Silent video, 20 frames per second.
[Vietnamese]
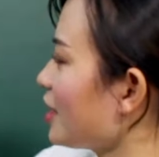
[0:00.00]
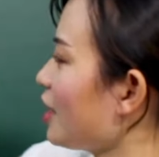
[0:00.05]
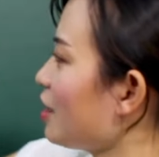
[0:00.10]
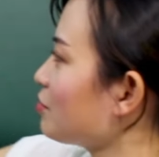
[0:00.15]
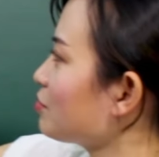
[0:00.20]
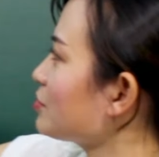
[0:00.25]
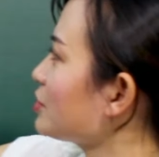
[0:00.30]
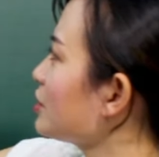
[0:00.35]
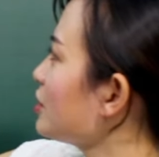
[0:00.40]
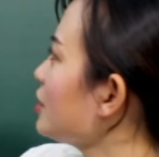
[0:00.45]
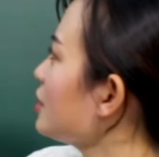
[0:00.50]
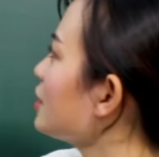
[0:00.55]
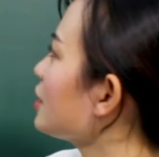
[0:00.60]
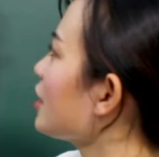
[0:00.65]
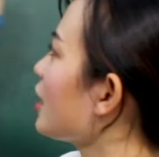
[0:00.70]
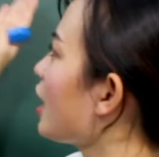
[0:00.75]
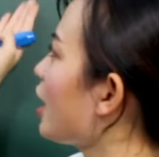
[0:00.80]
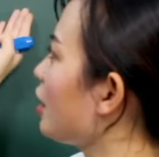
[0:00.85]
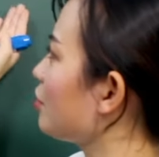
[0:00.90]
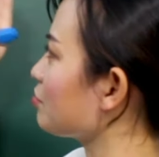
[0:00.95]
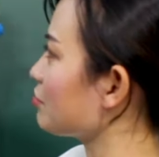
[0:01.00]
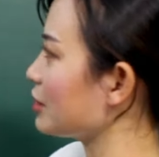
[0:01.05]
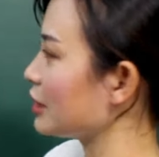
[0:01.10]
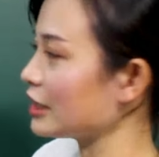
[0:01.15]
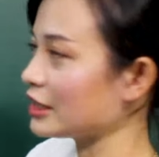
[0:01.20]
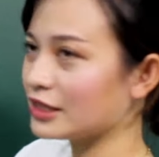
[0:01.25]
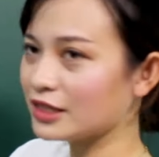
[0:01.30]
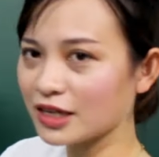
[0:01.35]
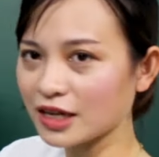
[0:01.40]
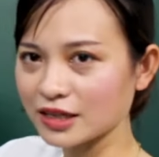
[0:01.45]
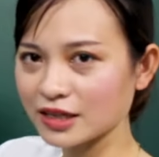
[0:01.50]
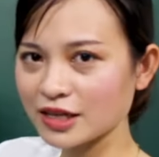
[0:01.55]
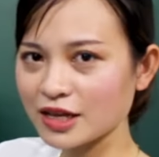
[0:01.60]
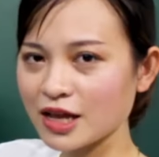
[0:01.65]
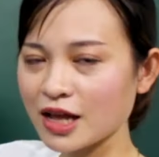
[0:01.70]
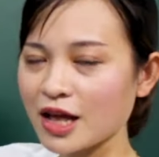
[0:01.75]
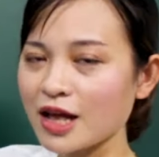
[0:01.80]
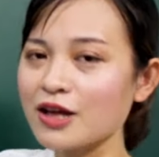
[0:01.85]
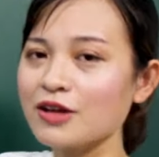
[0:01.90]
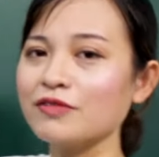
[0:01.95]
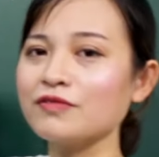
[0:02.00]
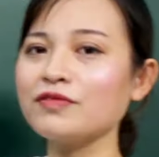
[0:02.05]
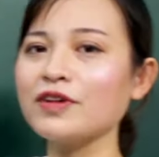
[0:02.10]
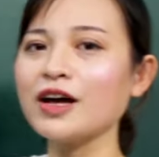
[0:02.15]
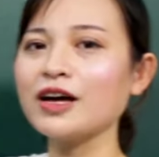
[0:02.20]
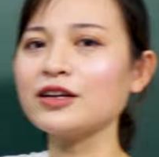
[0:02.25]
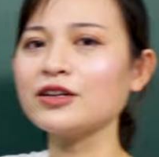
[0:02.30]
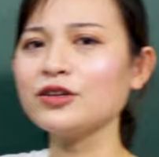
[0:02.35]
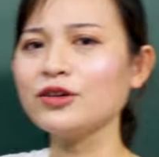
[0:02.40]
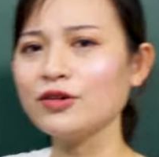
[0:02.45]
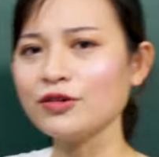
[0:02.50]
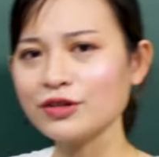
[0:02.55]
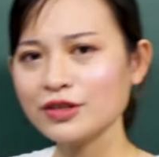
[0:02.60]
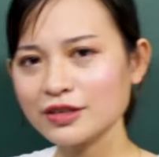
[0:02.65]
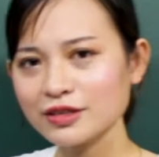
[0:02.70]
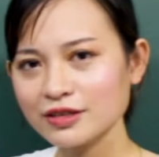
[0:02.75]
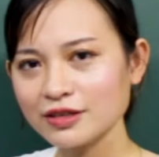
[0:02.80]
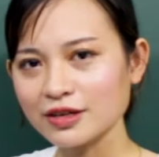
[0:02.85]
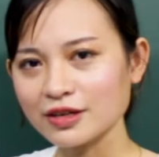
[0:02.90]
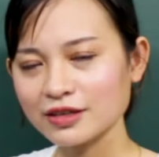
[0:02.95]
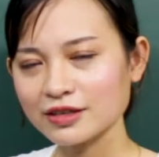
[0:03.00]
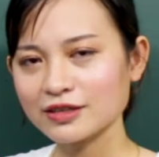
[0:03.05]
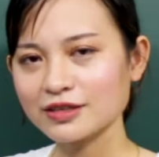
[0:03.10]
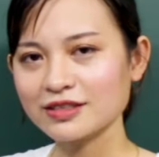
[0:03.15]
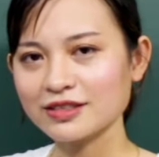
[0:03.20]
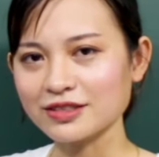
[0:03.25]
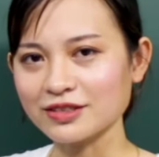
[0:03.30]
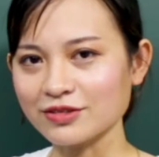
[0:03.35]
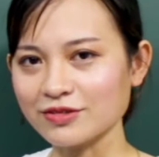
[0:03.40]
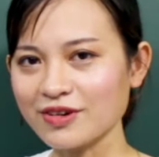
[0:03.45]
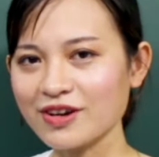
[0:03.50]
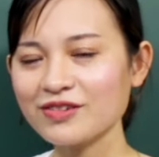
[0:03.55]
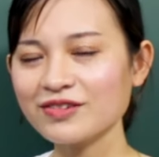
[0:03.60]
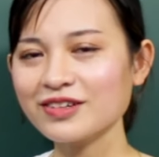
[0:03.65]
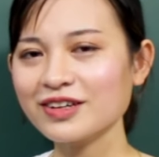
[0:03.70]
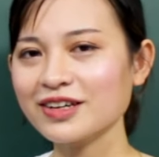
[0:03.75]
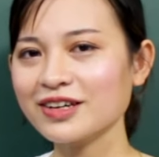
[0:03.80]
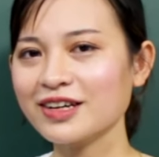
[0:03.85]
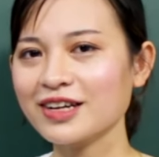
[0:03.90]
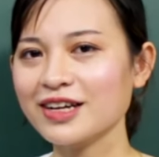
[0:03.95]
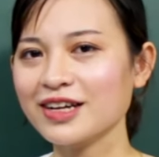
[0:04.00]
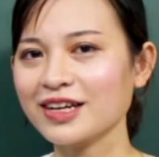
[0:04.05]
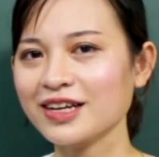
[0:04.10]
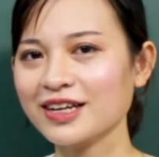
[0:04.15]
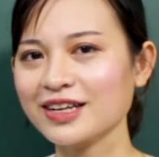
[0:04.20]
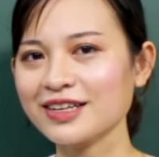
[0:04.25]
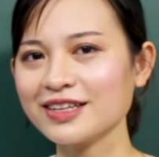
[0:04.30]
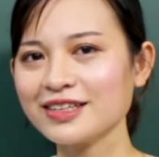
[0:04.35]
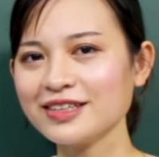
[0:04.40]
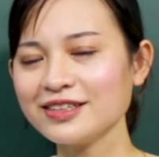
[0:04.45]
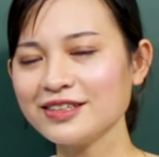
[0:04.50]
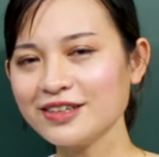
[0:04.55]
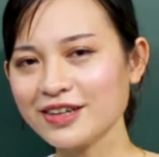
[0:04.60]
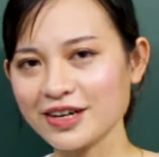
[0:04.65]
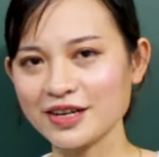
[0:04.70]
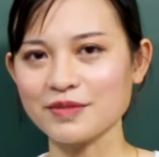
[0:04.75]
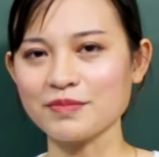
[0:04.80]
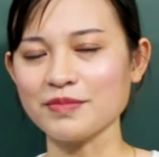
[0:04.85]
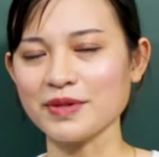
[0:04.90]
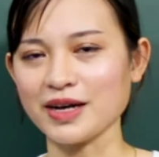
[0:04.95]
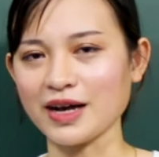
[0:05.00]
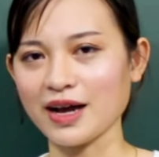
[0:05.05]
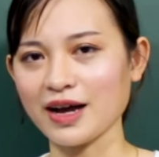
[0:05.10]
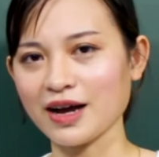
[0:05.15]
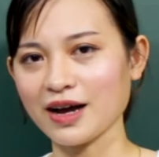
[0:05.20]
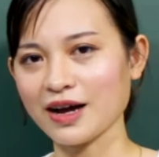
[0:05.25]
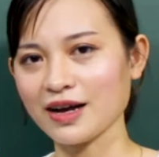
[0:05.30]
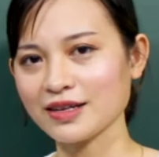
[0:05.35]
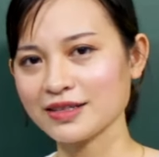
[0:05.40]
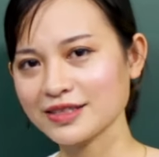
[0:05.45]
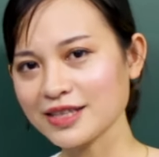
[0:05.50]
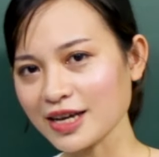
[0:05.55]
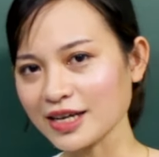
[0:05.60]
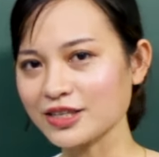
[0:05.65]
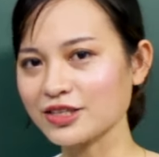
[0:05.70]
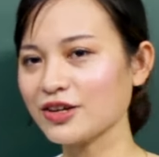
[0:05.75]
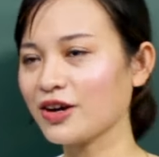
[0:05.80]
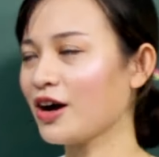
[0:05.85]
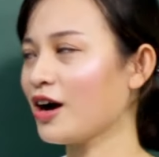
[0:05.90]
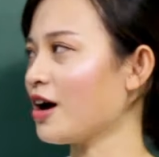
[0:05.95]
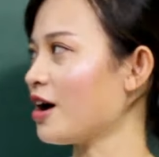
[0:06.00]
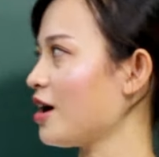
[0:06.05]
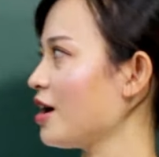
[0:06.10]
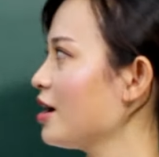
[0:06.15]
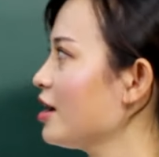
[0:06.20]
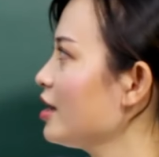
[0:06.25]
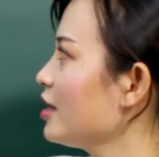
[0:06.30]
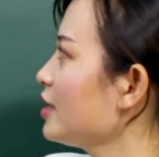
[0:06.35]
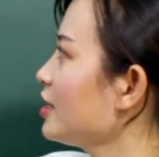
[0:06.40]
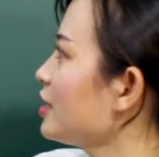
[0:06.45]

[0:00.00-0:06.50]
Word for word: Học sinh học tiếng Nhật. Và đối tượng, đúng không? Cái người mà dạy cho họ.